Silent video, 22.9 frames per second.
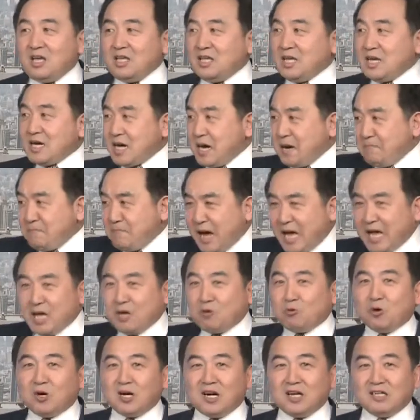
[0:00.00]
一个美
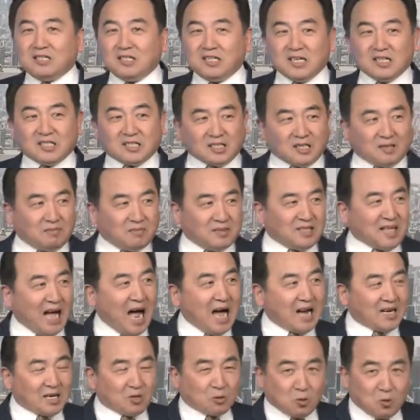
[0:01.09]
国人，你怎么
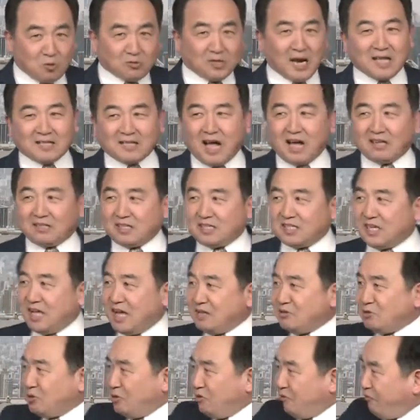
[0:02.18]
拿了共产党的
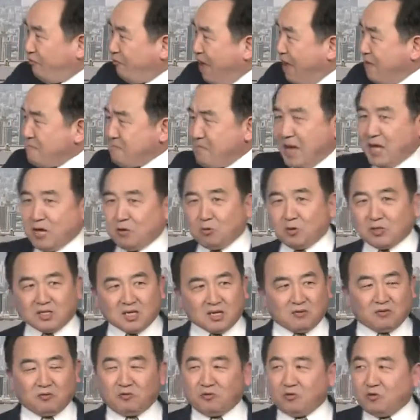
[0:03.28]
钱去反美国
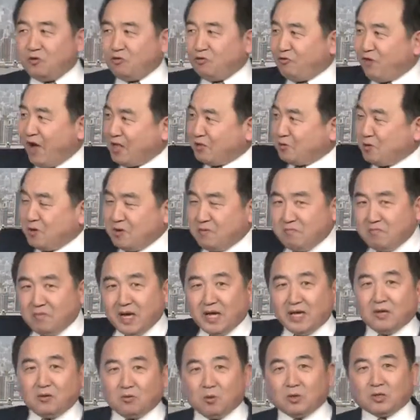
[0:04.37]
政府、反对
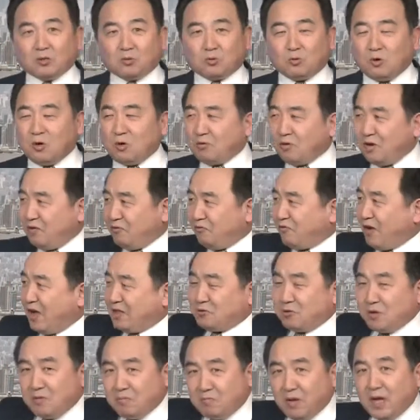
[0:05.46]
美国的国会、
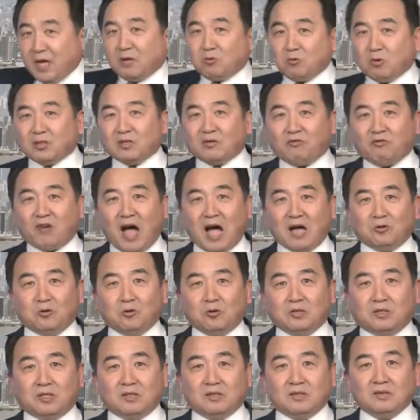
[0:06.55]
反对美国的法
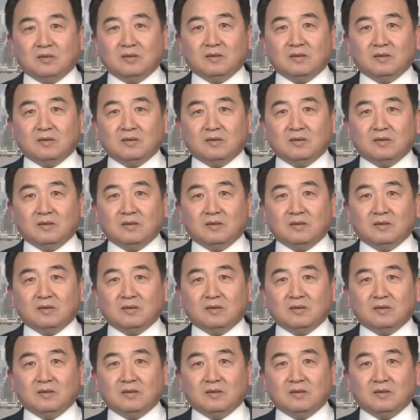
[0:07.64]
律？